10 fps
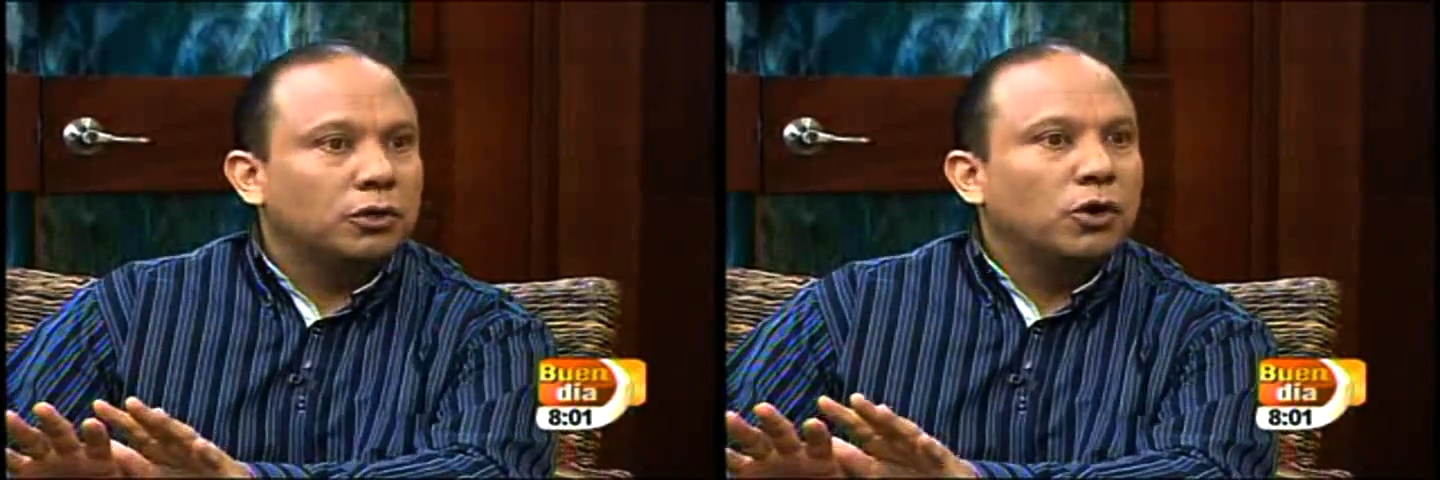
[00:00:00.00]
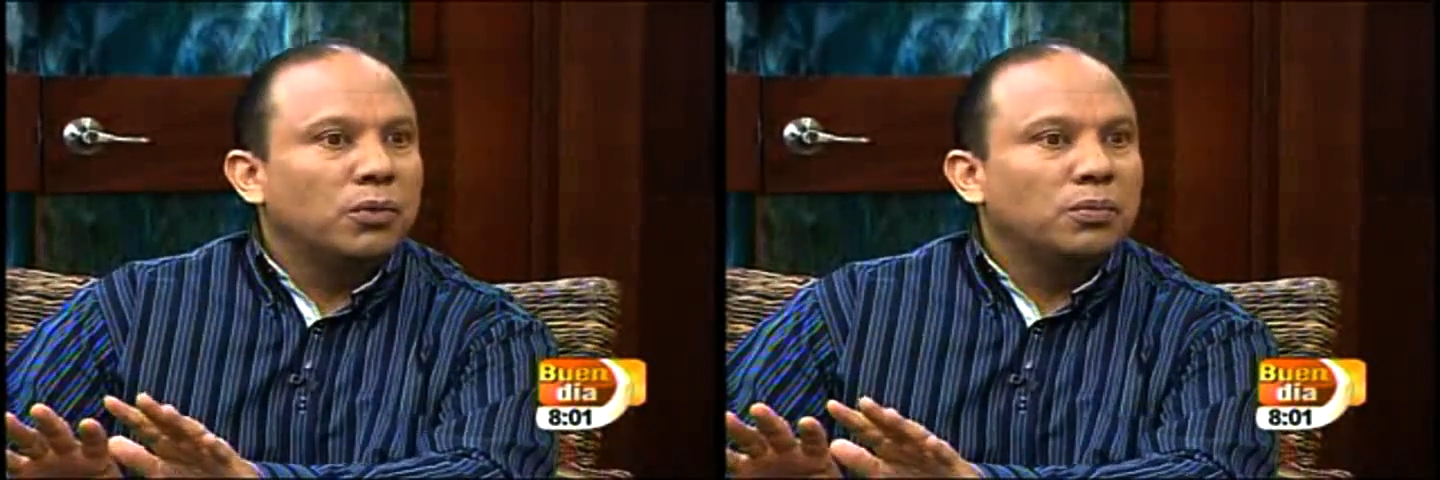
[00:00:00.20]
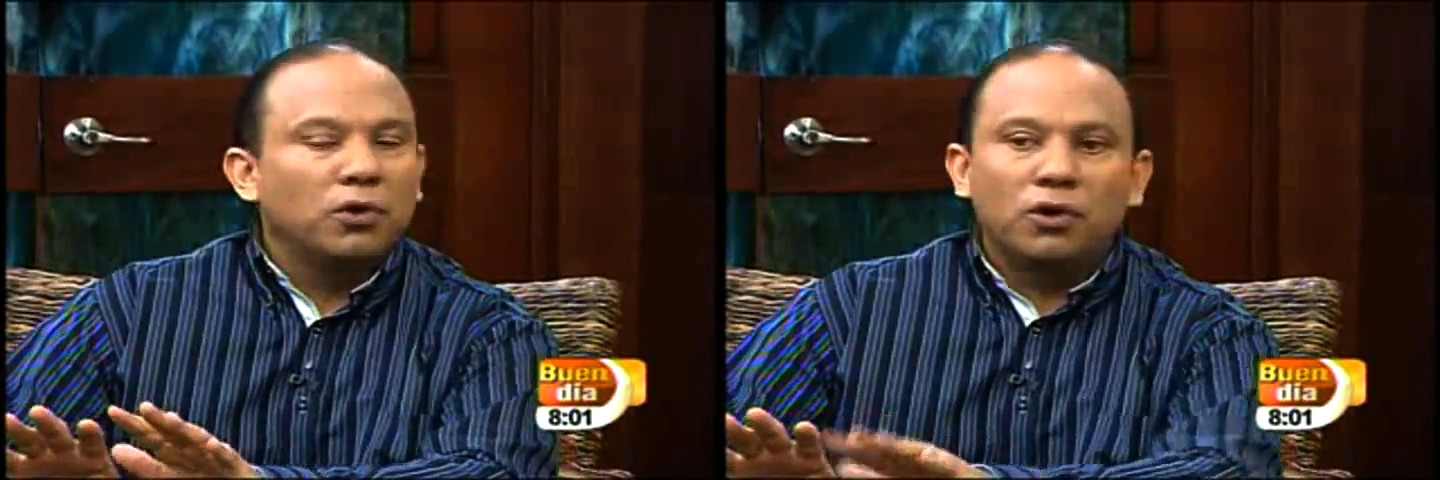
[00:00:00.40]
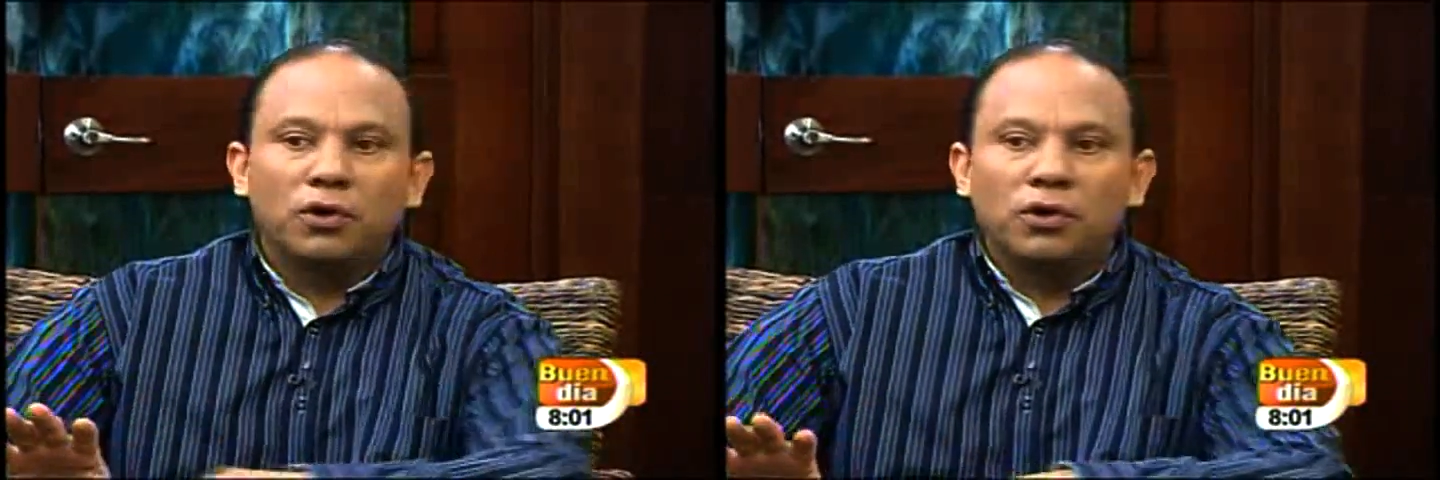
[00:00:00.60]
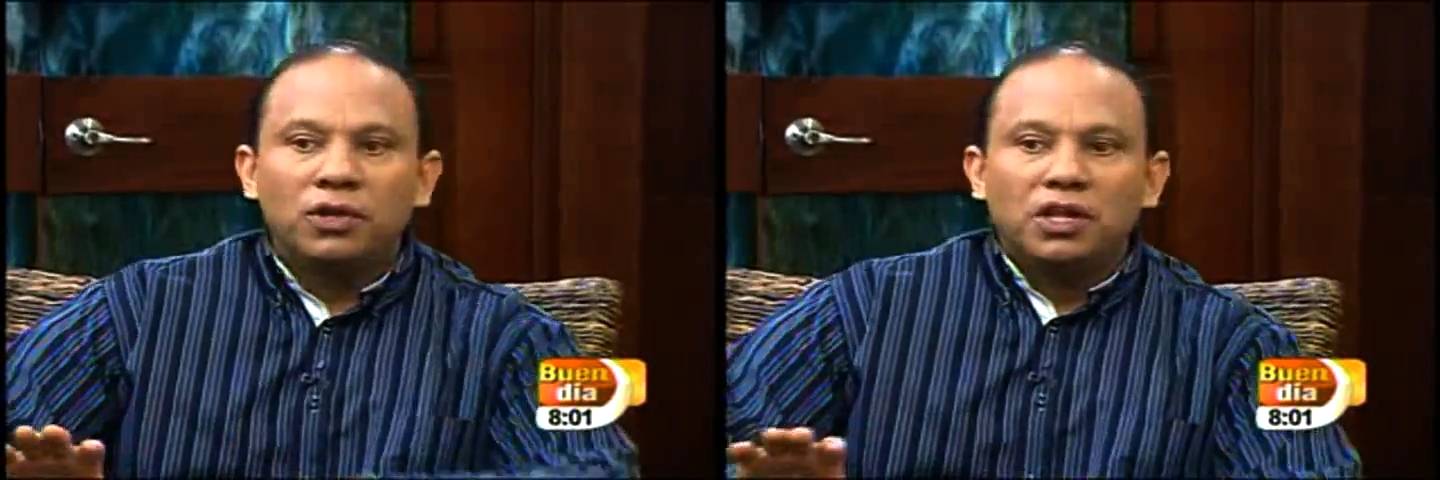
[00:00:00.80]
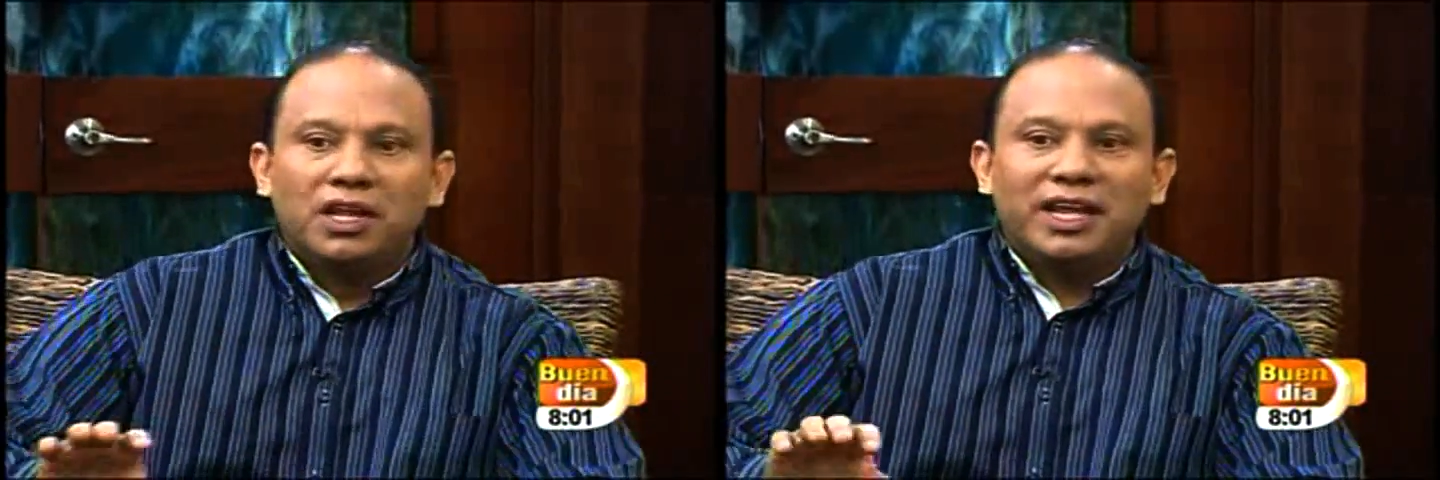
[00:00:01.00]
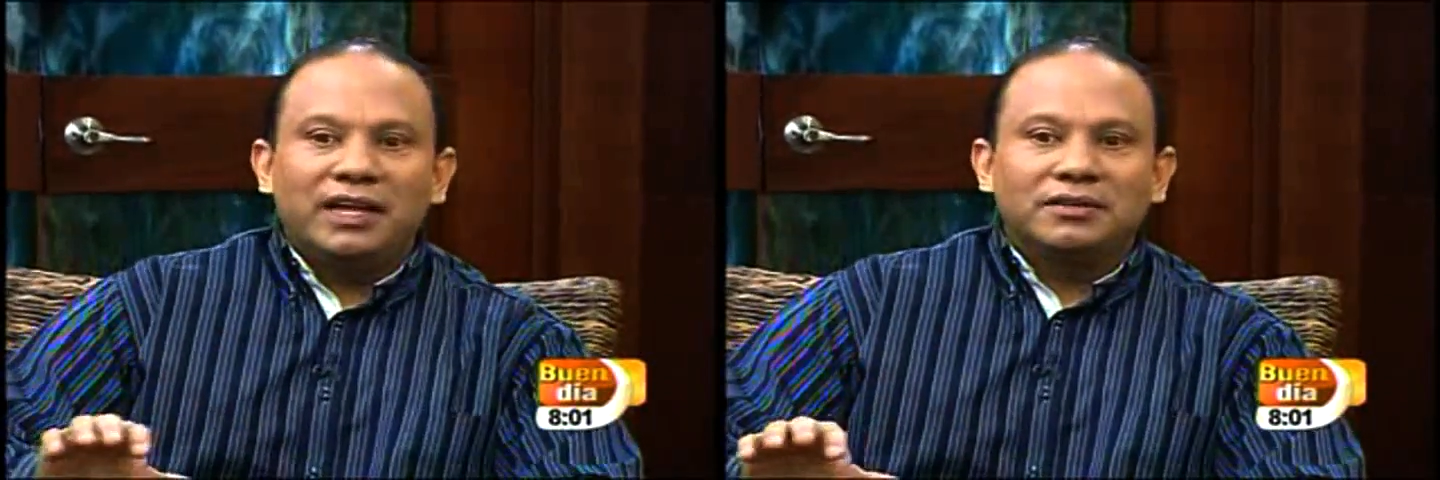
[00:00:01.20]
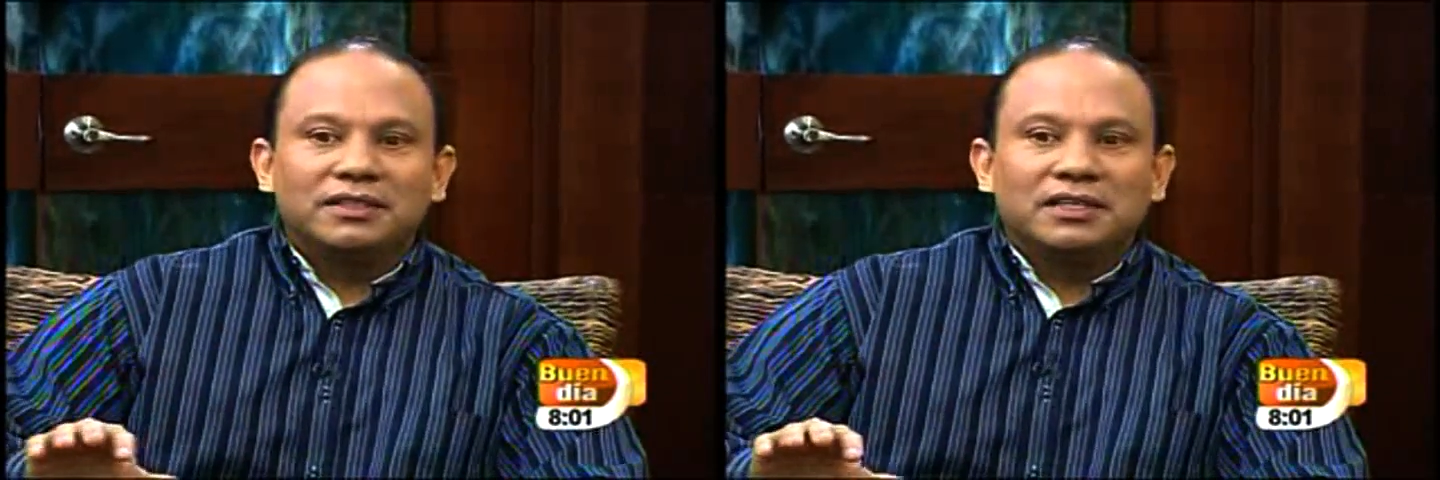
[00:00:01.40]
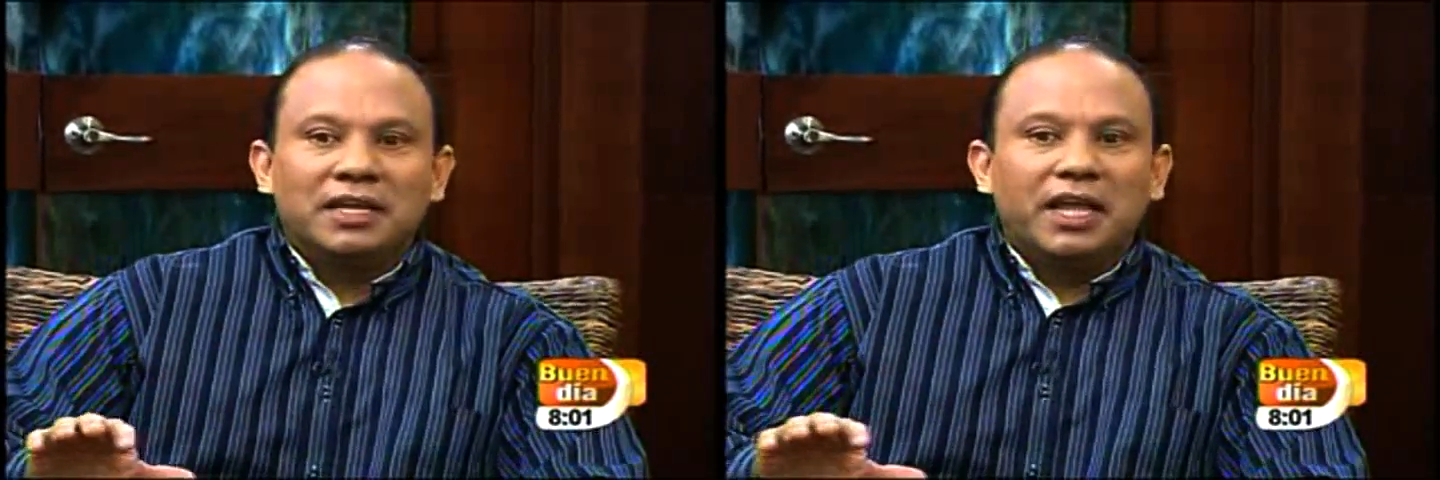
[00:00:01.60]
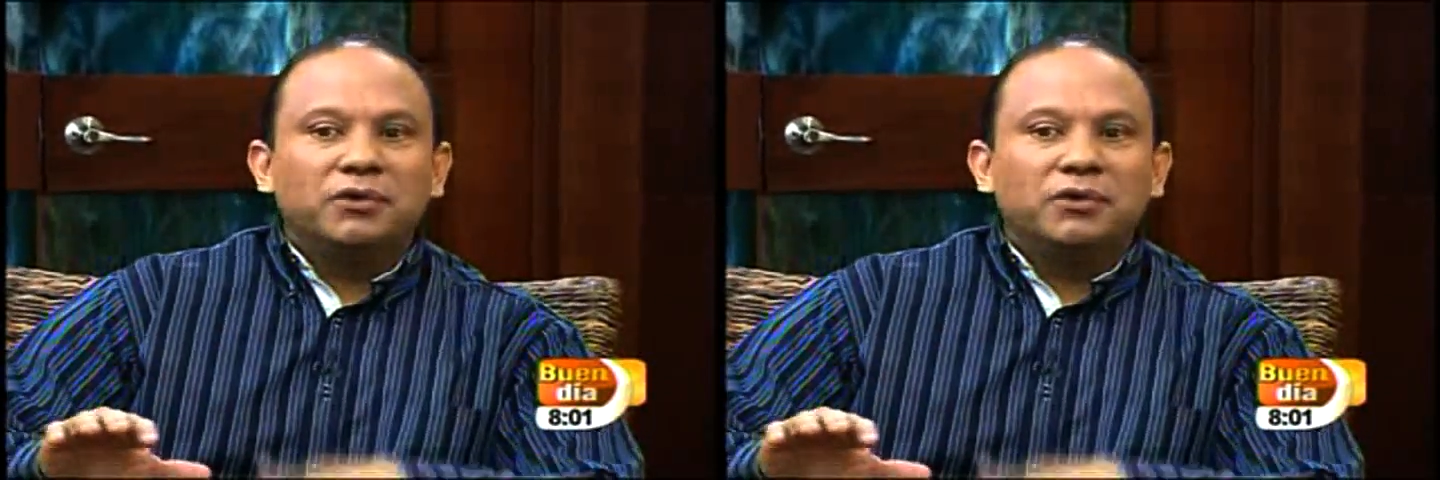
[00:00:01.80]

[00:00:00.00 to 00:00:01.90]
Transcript: como en,